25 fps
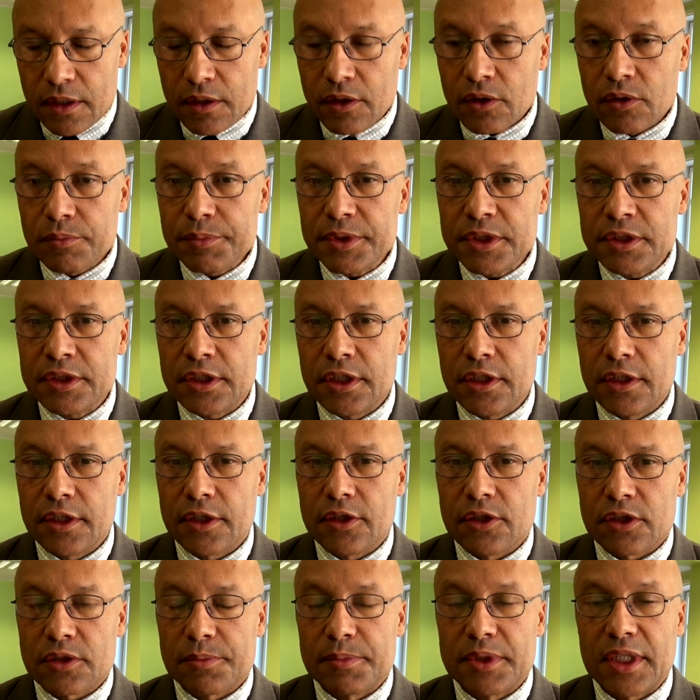Komisji
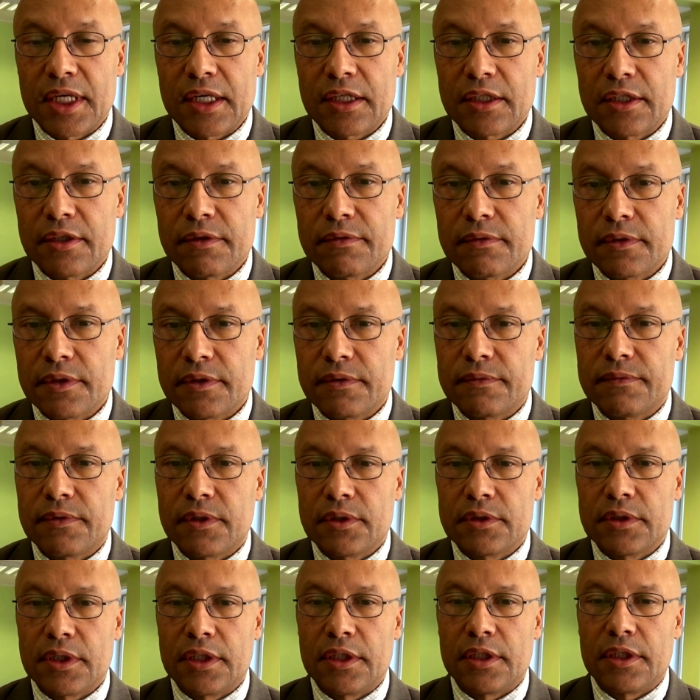Gospodarki
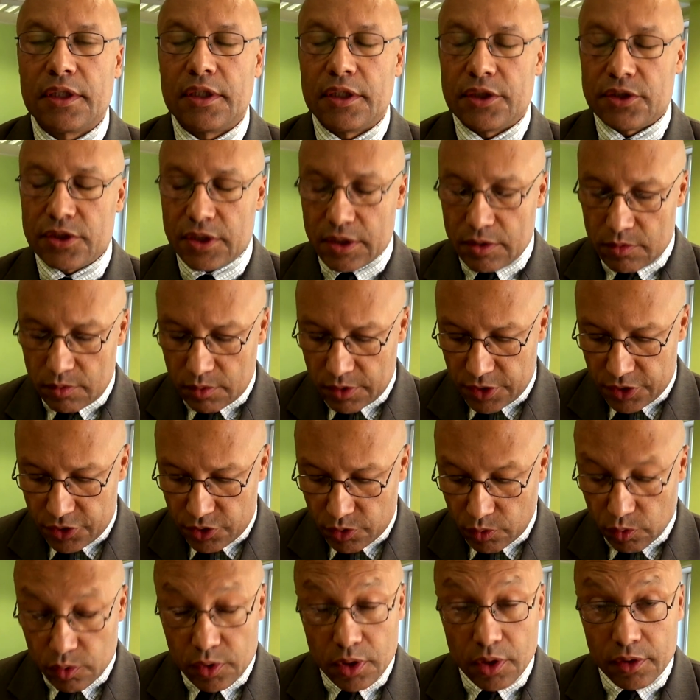Wodnej i Żeglugi
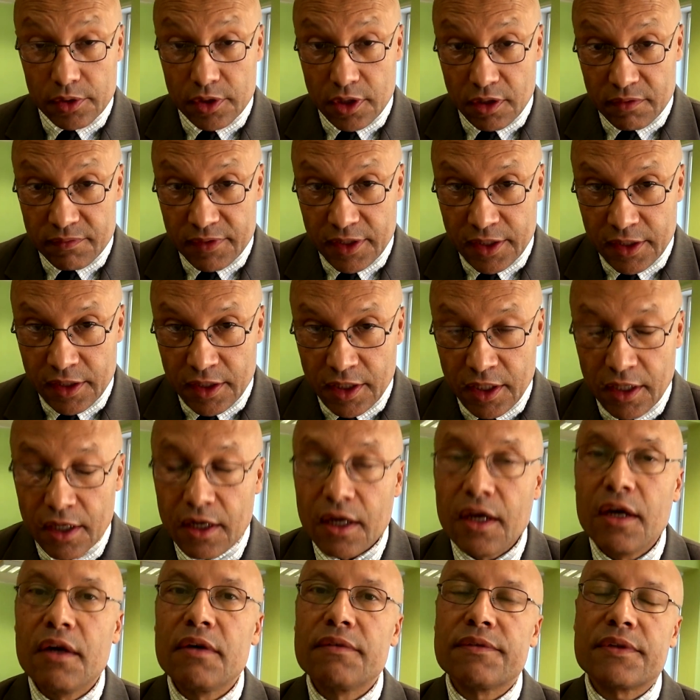Śródlądowej
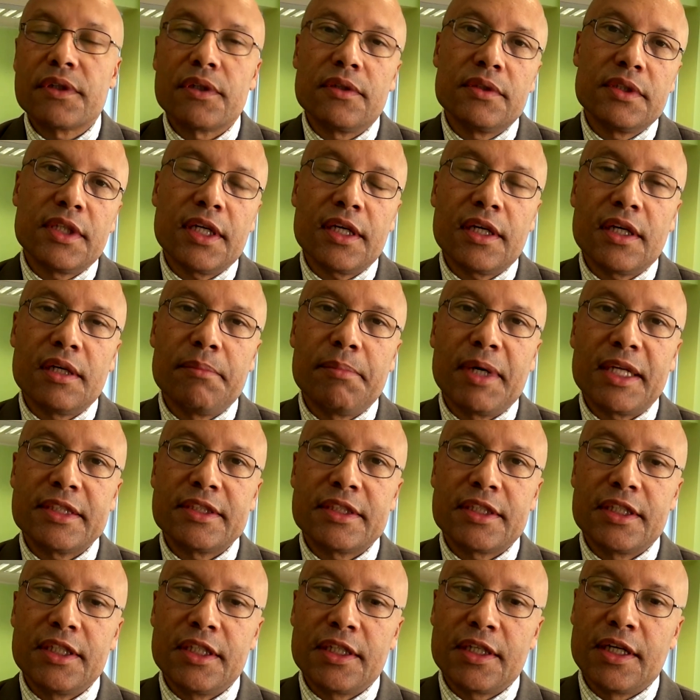w kątach
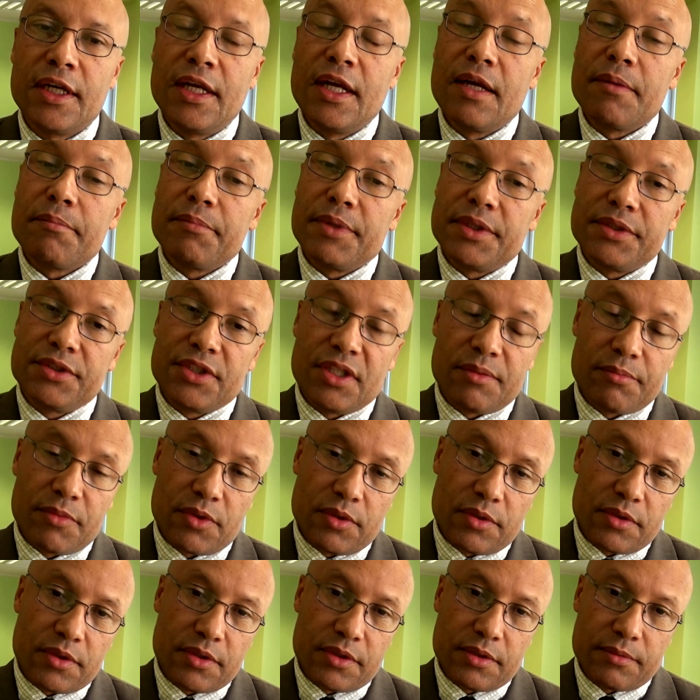rybackich.
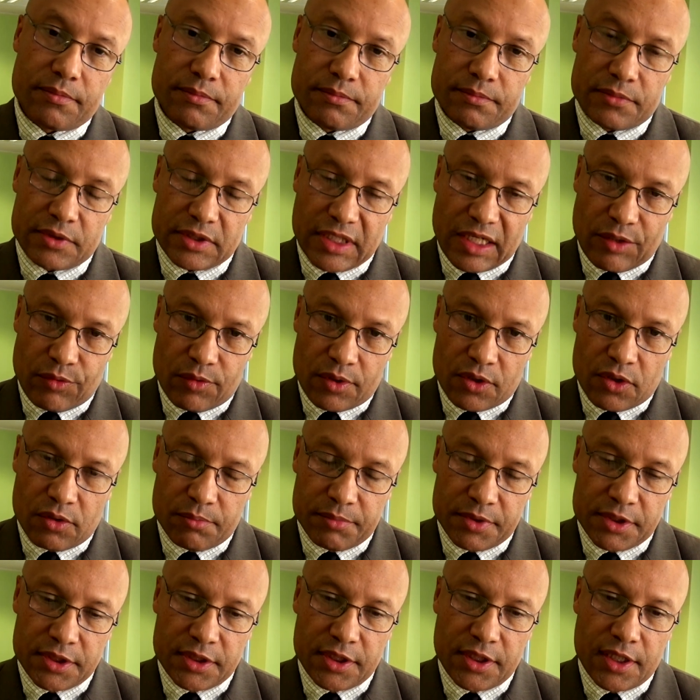Będziemy całą
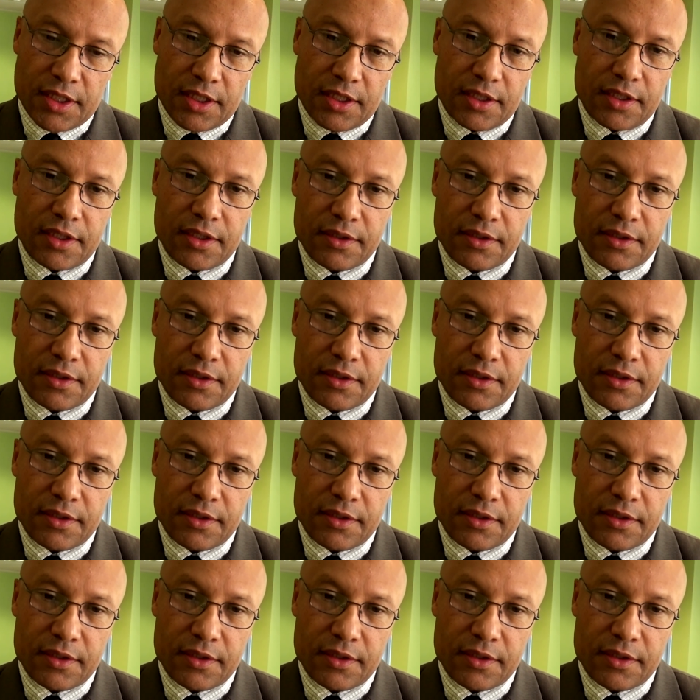komisję